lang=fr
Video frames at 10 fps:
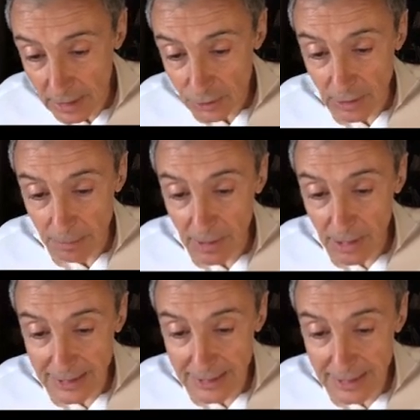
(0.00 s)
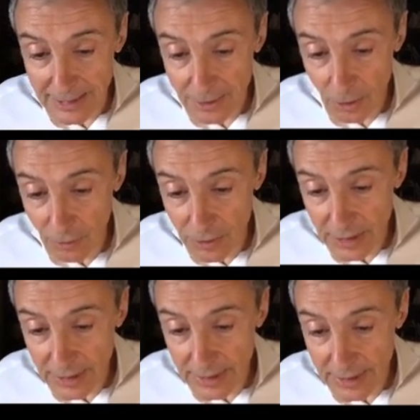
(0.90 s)
ce qu'on appelle la diastole, vous voyez
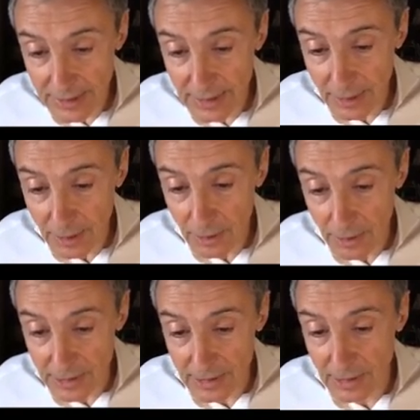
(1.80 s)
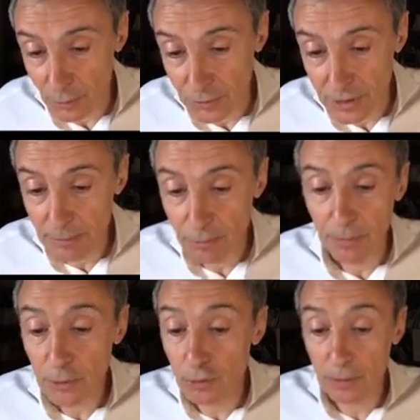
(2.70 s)
ici, et ça c'est l'onde T, peu
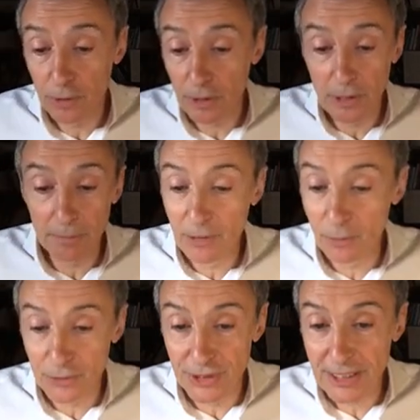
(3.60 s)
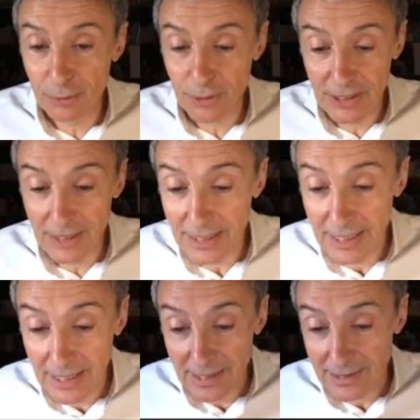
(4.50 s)
importe, on aurait pu l'appeler l'onde Z aussi, hein.
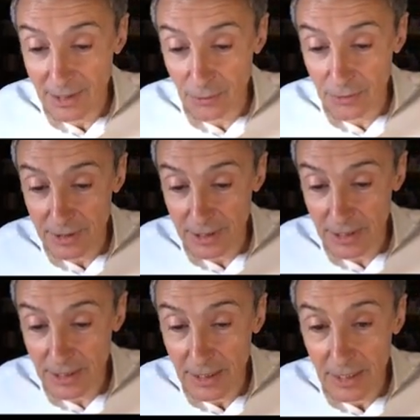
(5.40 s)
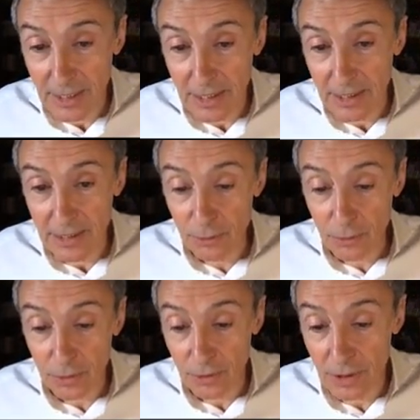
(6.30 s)
c'est l'onde T. Et
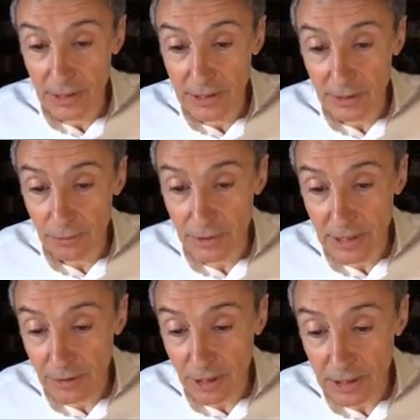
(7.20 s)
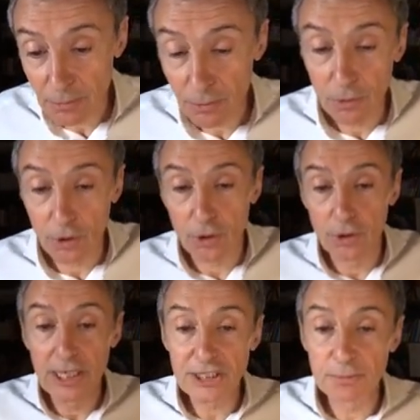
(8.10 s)
donc, euh, et cette onde T correspond au
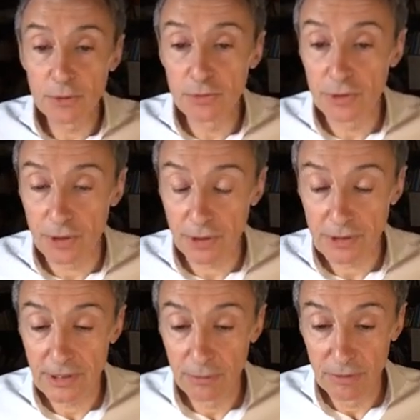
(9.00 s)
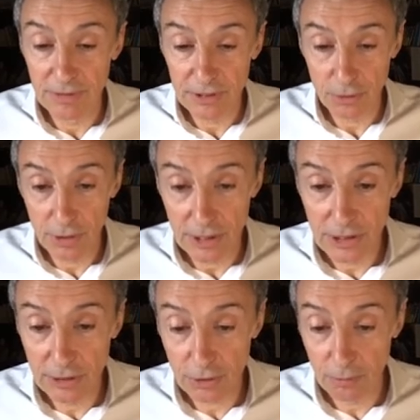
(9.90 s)
relâchement du cœur. C'est là où il va se
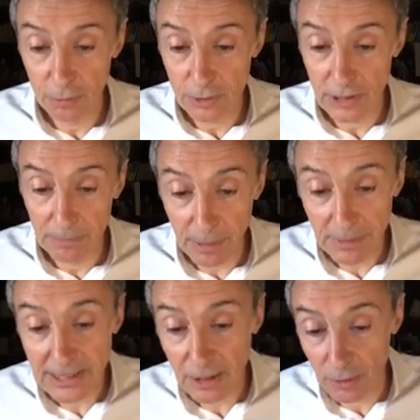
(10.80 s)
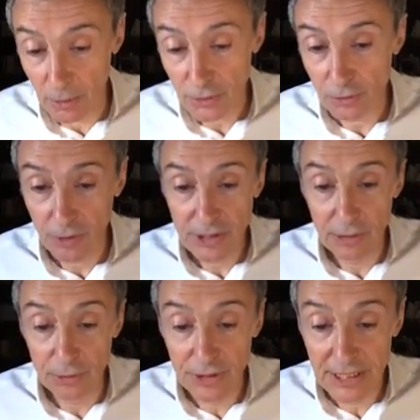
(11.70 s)
relâcher, se reposer. Et puis après, ça recommence. Donc voilà,
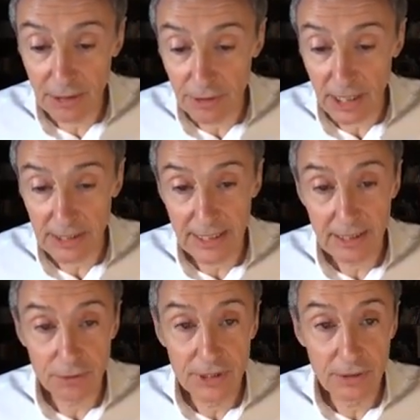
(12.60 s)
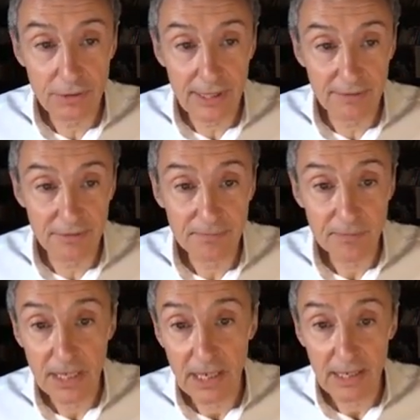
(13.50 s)
c'est le cycle cardiaque, le cycle de la vie,
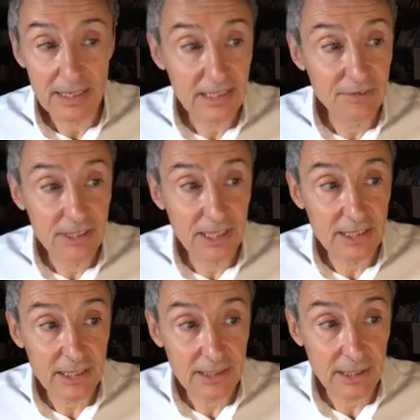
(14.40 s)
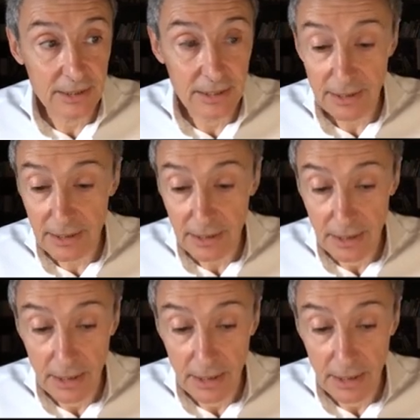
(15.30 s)
l'activité électrique cardiaque.